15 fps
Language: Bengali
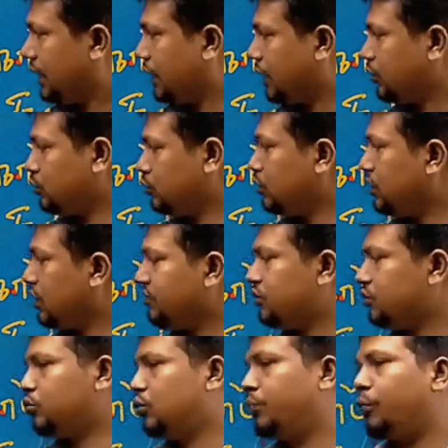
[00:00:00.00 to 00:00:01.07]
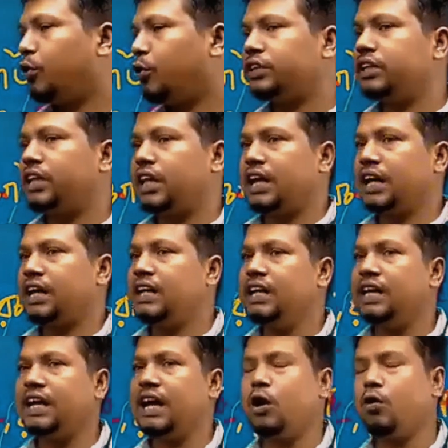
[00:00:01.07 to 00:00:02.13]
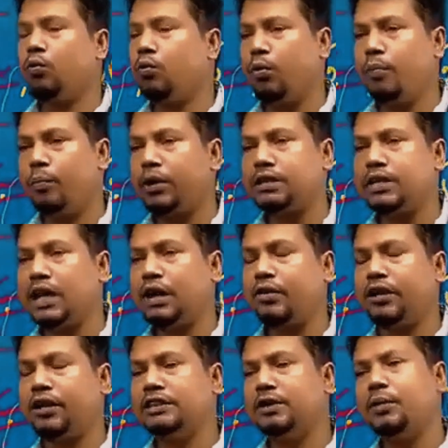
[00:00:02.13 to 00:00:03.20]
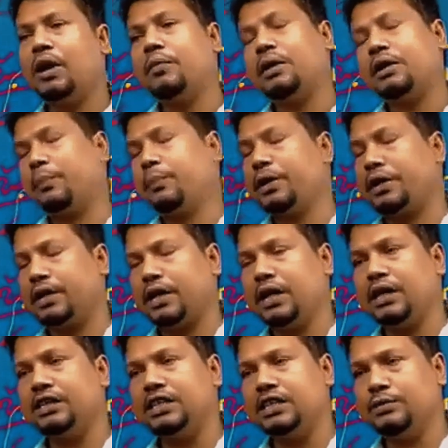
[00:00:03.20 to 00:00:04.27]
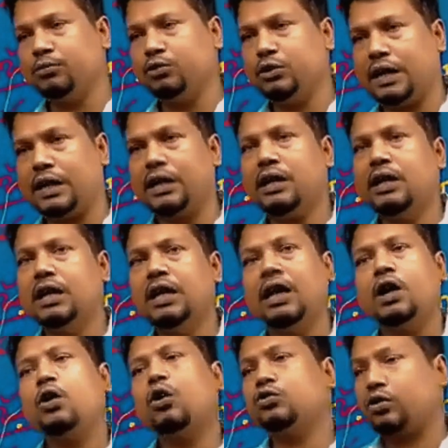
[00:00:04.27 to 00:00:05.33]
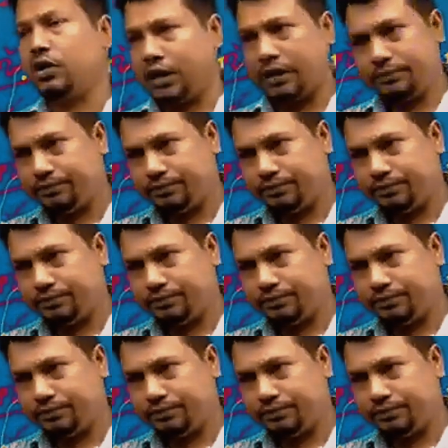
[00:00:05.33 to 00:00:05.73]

এখন যদি আপনি শুধু পড়তে থাকেন লিখারও কোনো অভ্যাস না করেন যেমন আমি একটা প্র্যাকটিক্যালি জিনিস বুঝাই রচনা